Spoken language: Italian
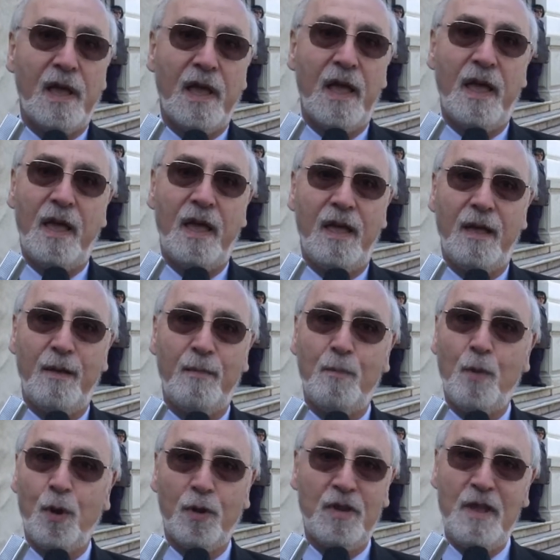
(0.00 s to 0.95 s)
che eh,
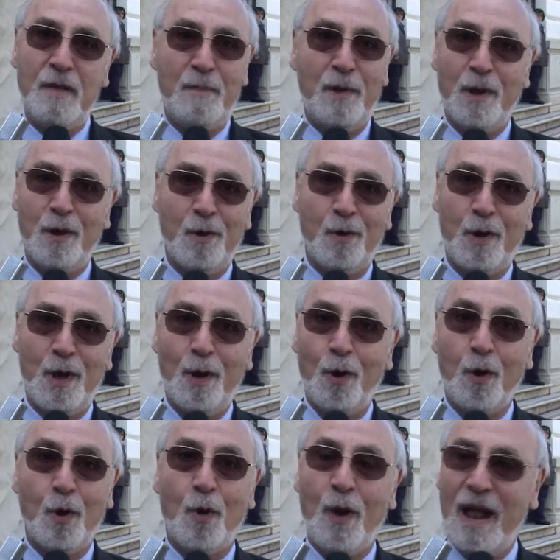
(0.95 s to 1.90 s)
moltiplicano i
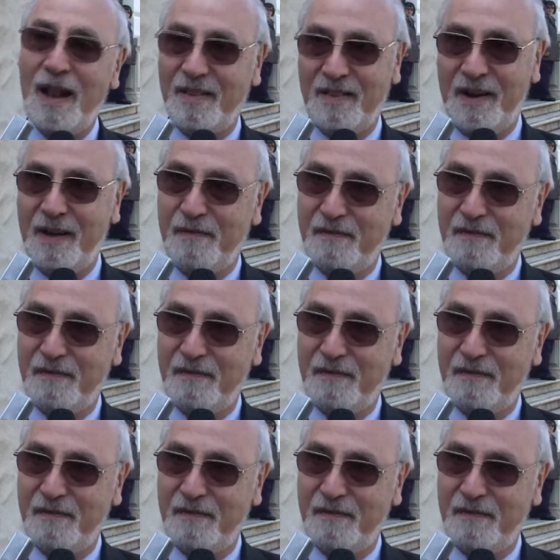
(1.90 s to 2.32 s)
loro altri